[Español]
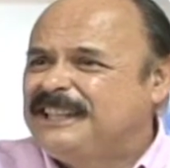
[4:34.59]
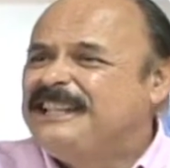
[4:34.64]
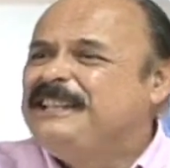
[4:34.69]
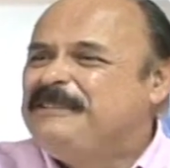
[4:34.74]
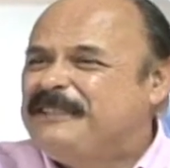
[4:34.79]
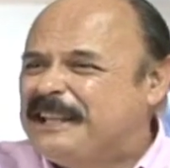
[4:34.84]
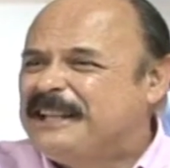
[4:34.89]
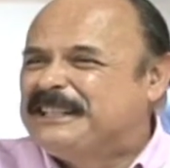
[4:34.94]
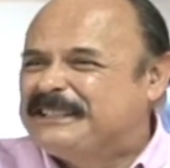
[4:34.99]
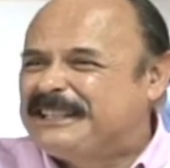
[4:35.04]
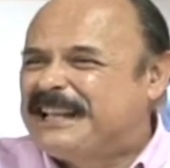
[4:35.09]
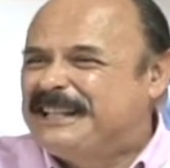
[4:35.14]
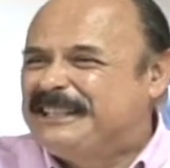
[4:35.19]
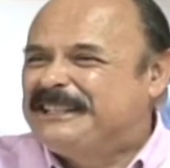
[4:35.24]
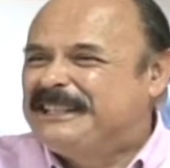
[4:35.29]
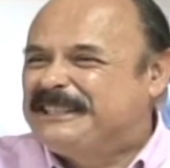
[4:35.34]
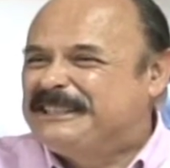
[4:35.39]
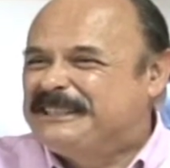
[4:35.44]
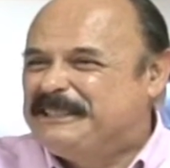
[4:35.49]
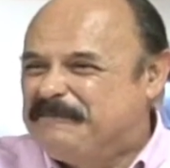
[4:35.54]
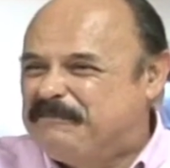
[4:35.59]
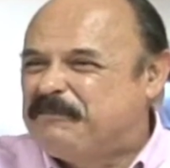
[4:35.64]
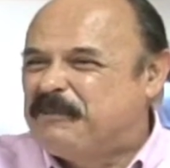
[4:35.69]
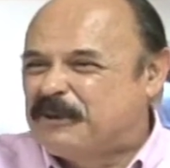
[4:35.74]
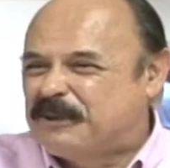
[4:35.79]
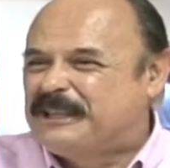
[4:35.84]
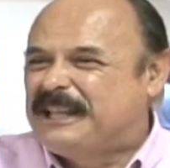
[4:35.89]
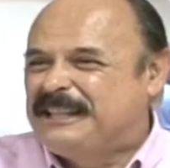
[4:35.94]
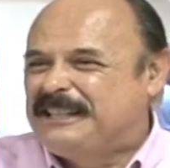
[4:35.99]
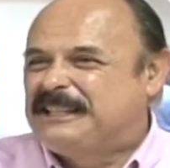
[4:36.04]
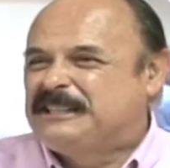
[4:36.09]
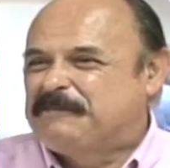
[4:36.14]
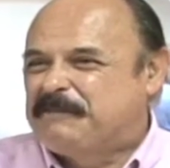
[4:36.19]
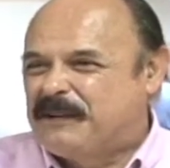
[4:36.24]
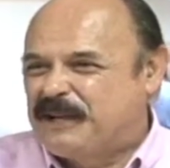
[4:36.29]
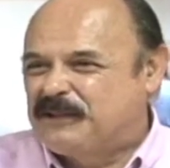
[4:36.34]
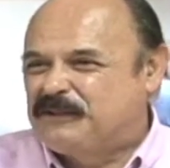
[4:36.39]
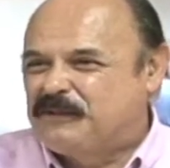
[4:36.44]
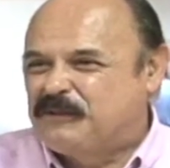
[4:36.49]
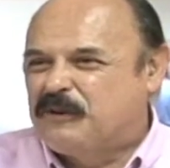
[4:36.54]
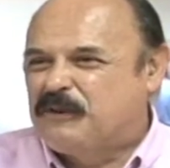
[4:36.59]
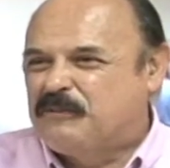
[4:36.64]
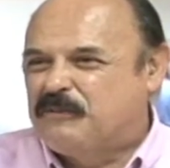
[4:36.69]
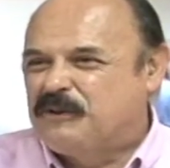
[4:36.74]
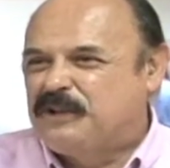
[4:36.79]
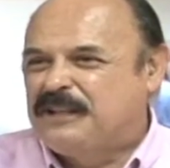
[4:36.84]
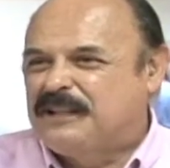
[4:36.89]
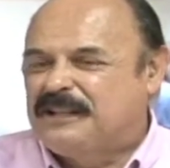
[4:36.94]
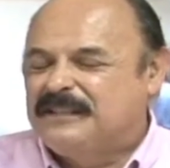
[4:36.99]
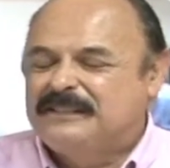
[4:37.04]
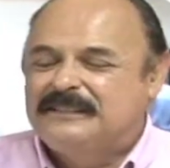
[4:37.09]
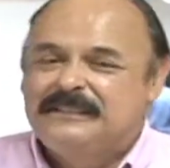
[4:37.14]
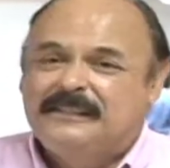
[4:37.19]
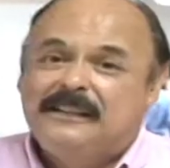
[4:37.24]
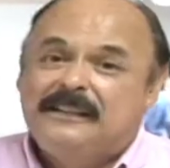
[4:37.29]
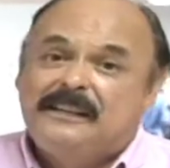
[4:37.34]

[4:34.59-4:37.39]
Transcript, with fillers: interesantes, importantes para tu comunidad.